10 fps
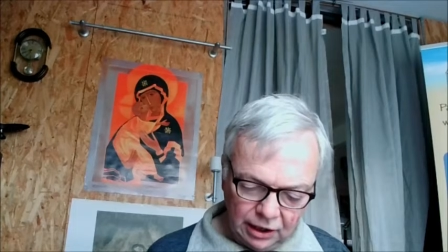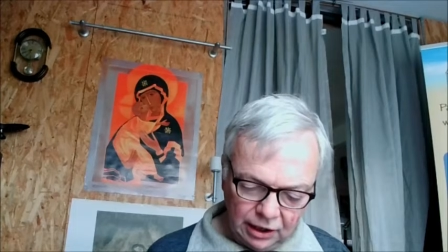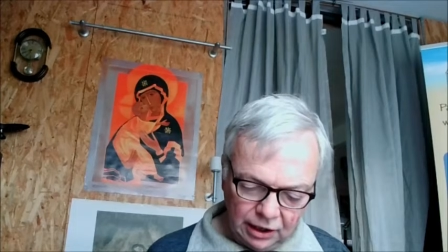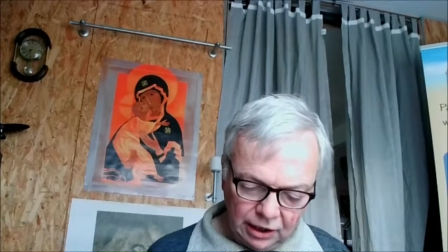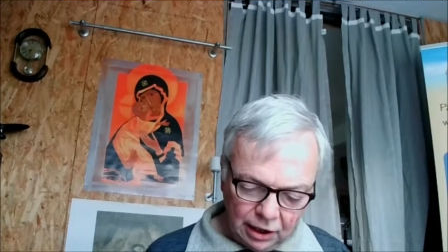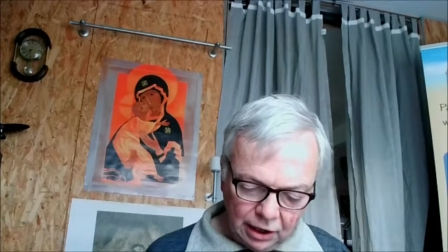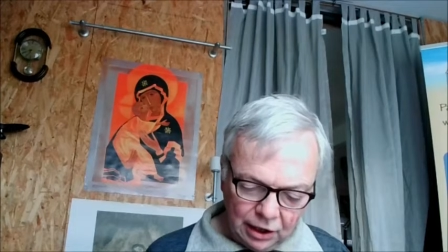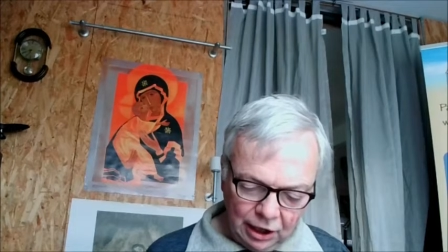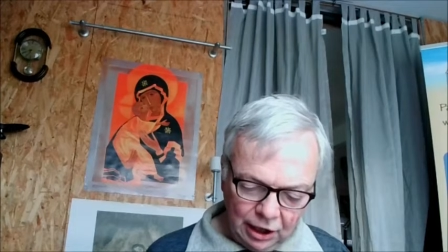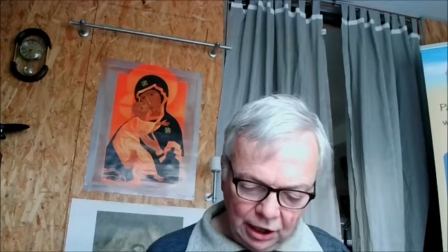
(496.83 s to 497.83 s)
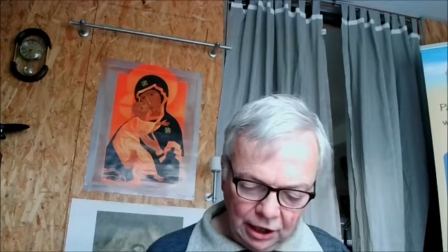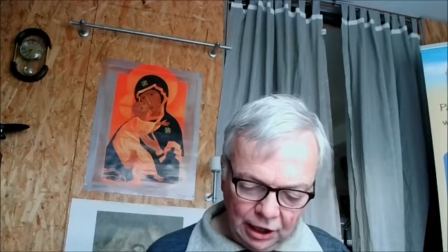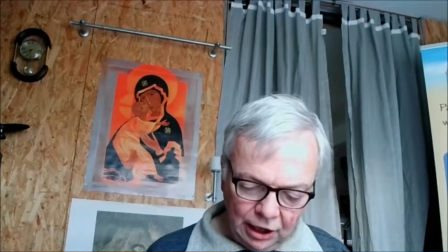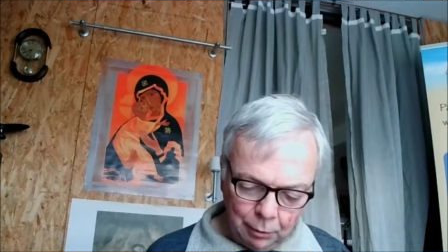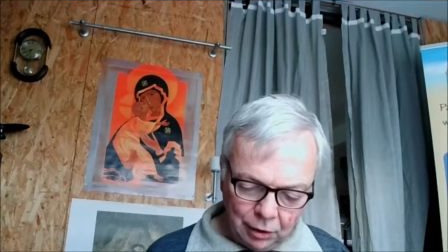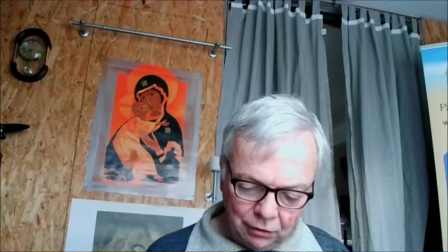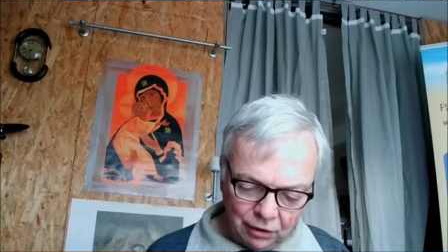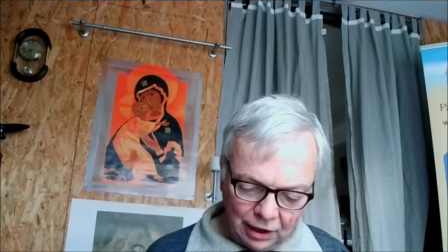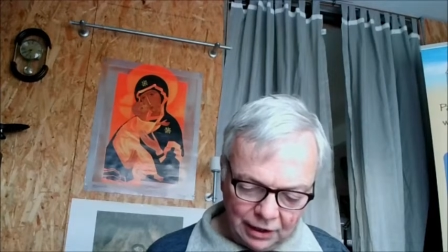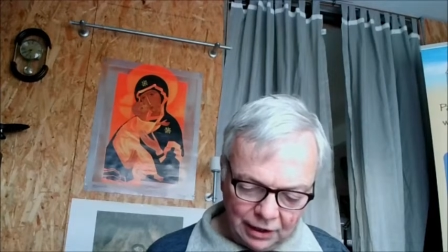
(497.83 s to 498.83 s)
weil Leben
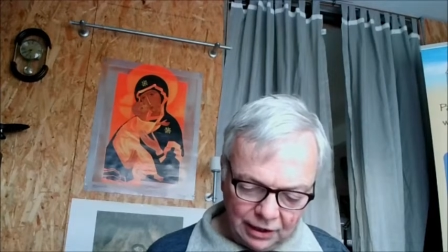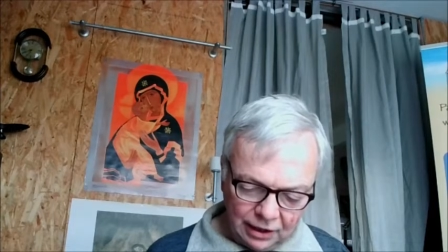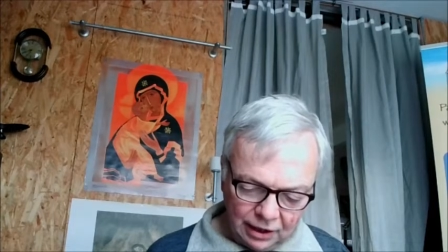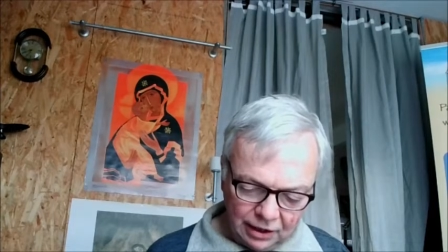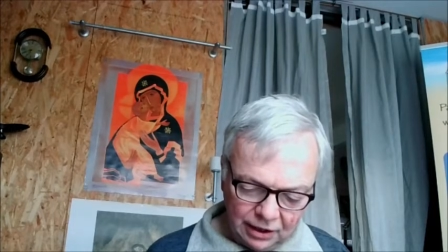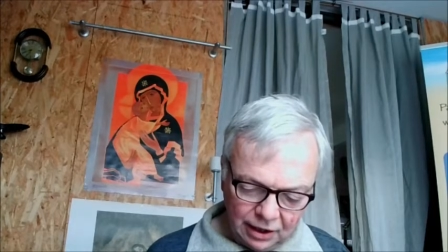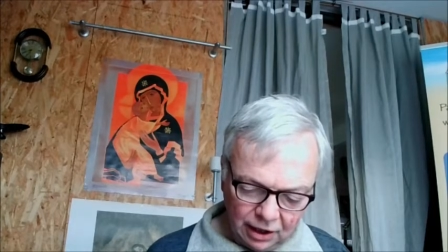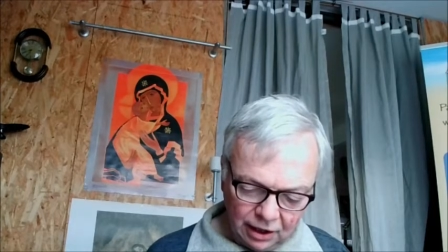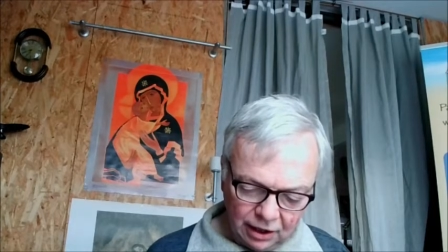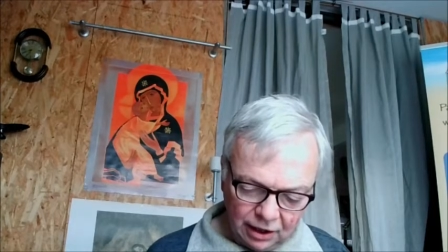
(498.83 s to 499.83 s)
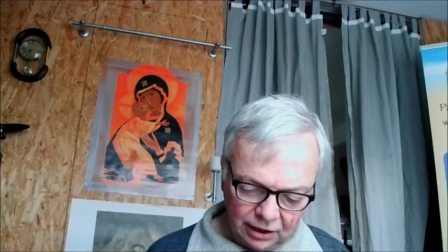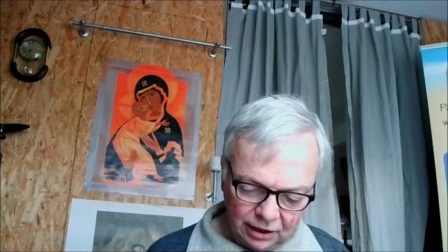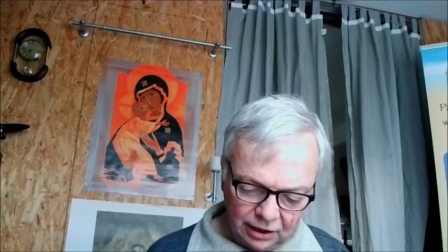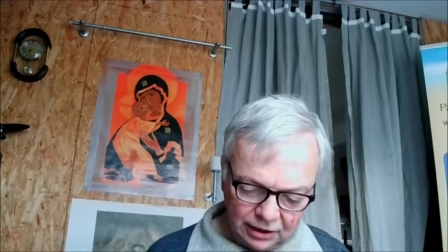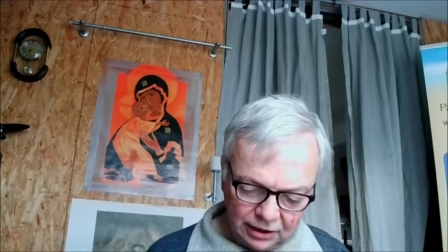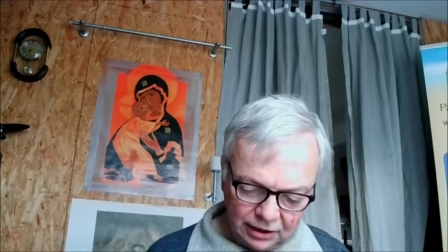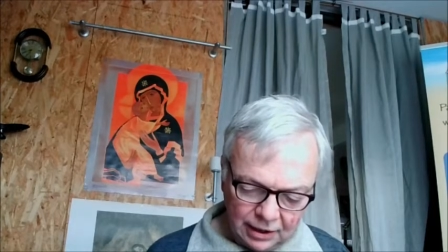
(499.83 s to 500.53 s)
wandern heißt.